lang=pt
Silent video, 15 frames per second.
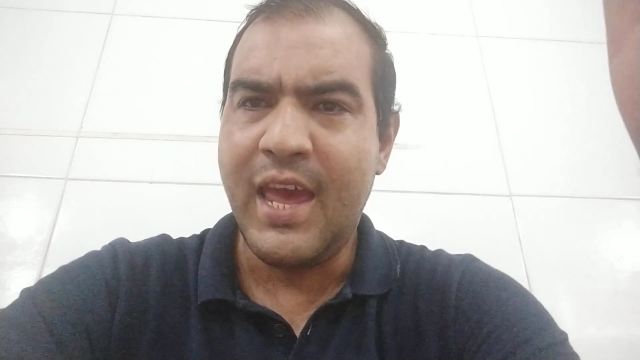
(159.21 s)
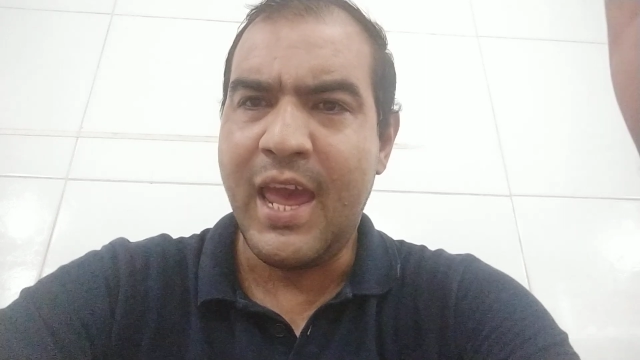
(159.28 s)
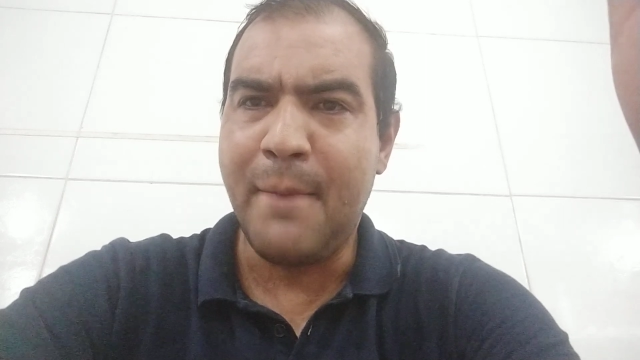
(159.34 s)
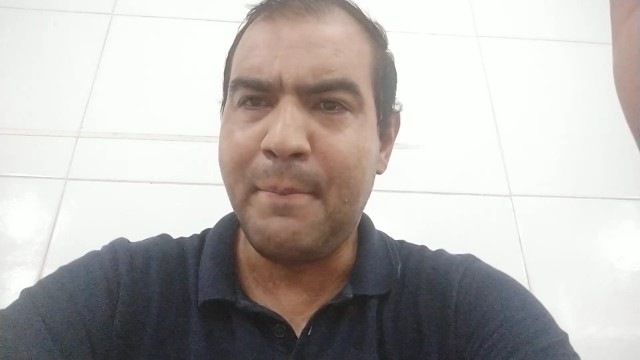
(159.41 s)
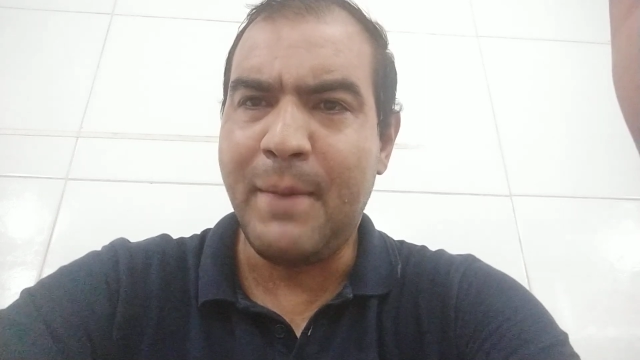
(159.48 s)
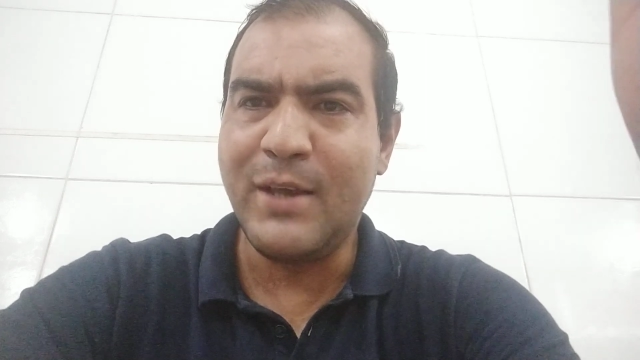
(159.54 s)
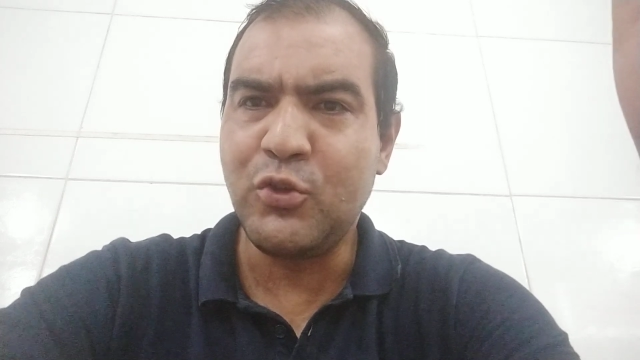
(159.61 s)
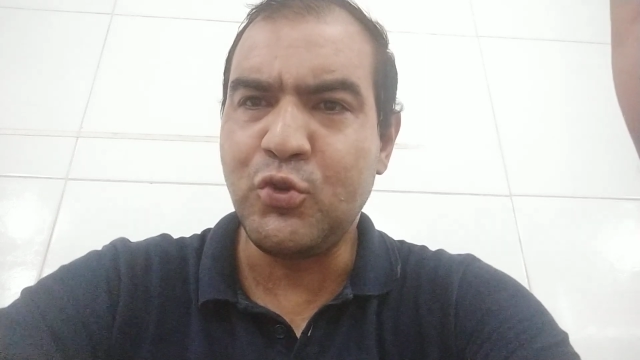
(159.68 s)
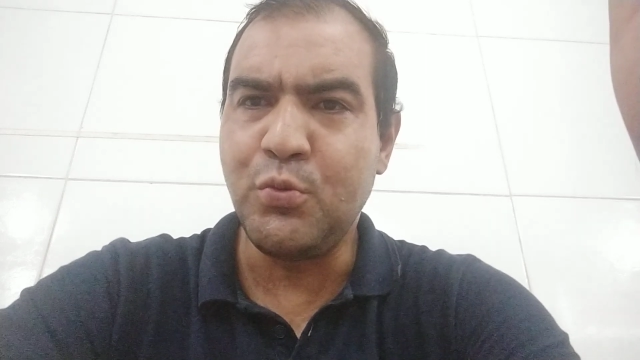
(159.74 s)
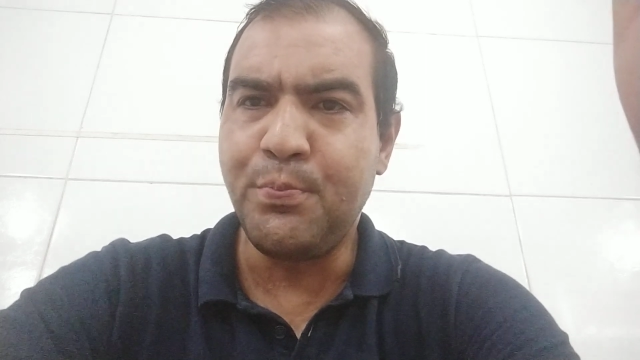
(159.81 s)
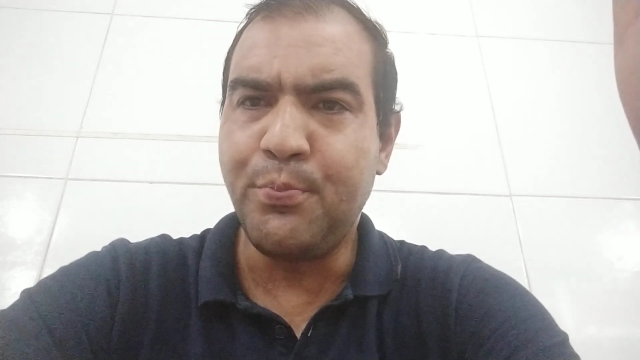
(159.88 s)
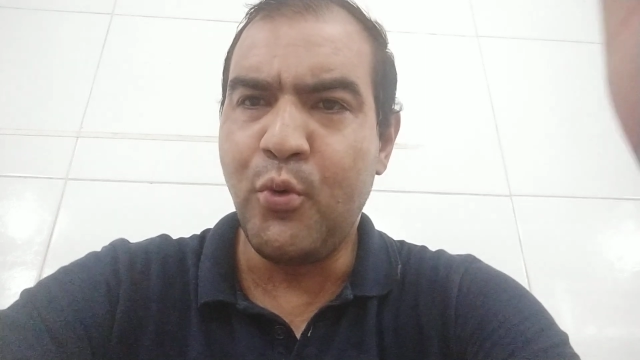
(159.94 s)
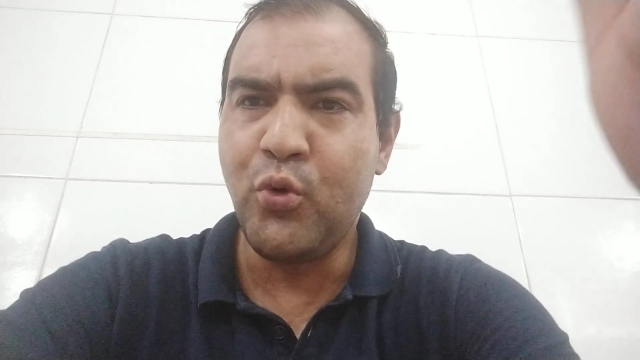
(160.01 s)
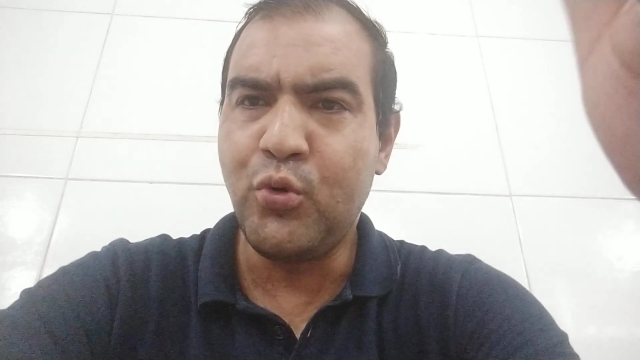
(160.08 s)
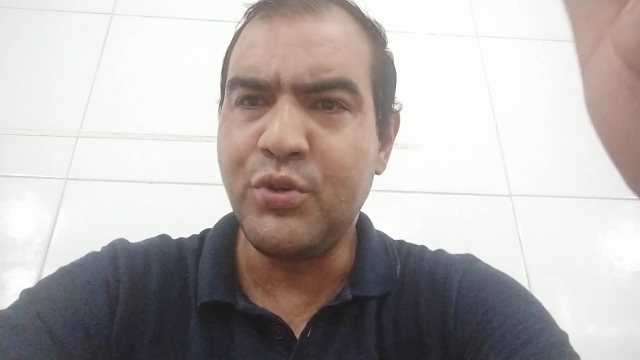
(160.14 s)
É mais um
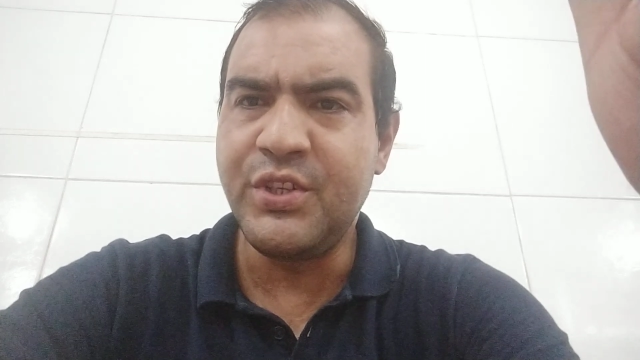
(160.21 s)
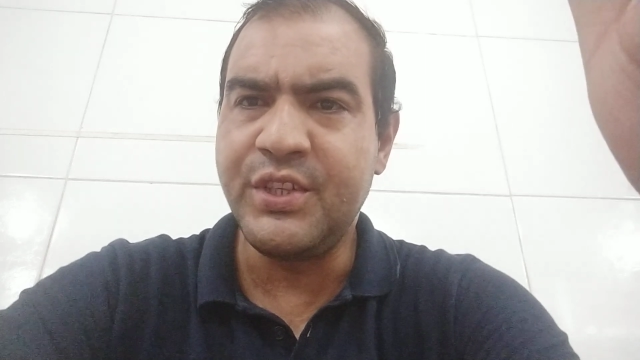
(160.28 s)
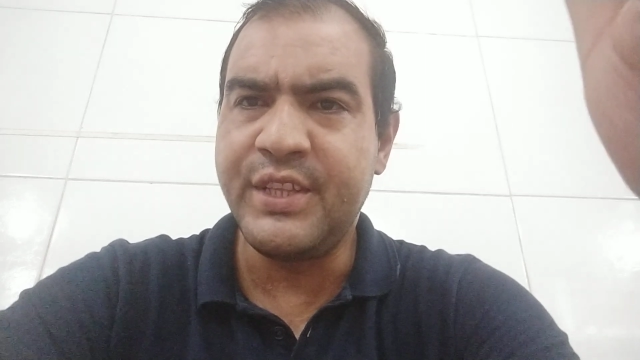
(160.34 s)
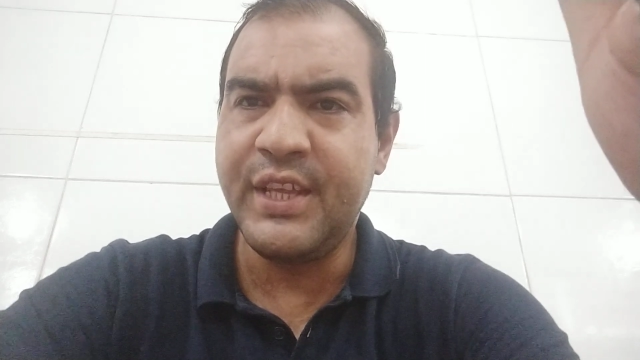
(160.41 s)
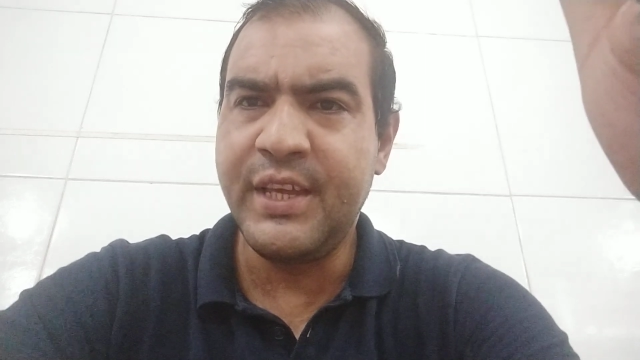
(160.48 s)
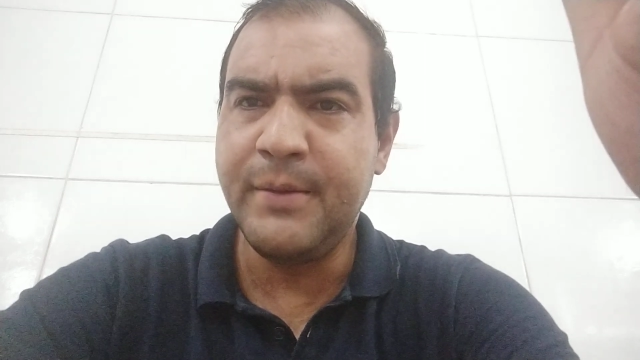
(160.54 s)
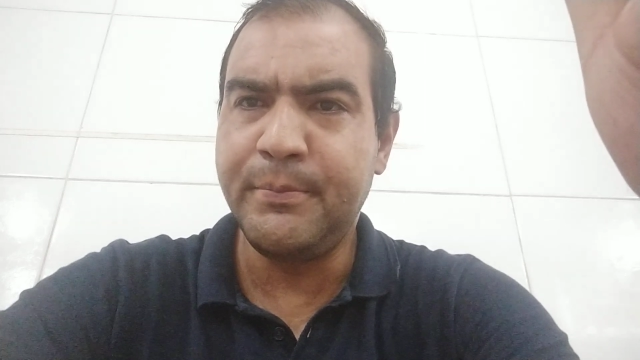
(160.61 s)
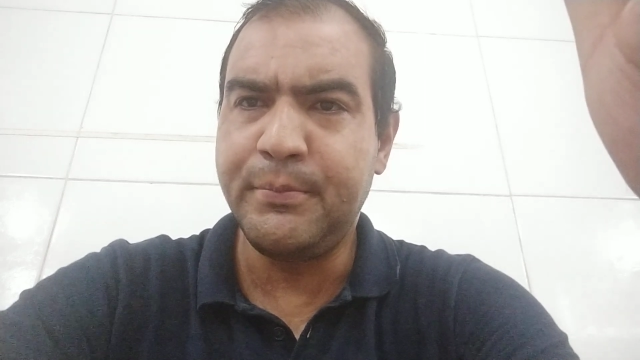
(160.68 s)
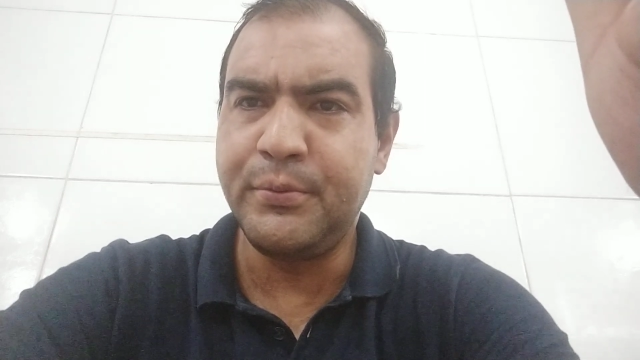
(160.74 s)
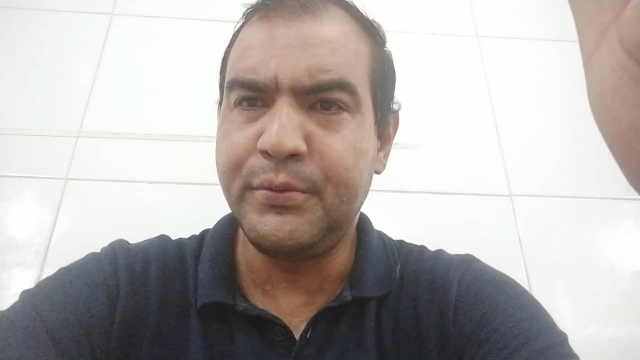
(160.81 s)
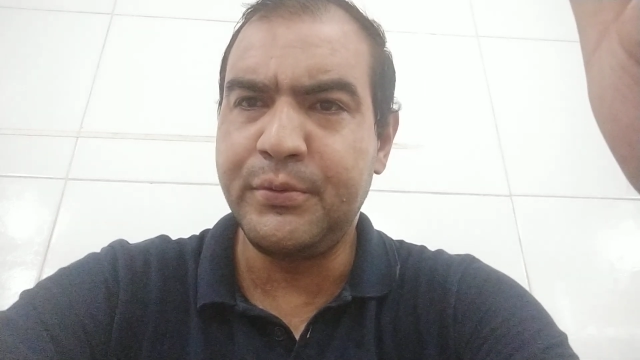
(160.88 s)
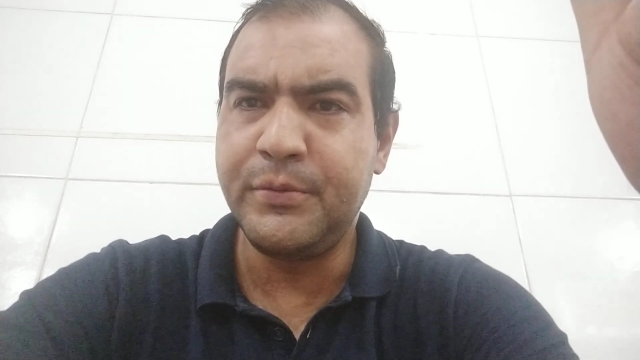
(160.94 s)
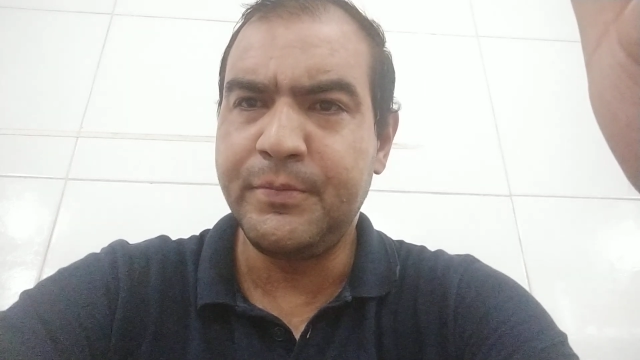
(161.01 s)
pouco de tempo,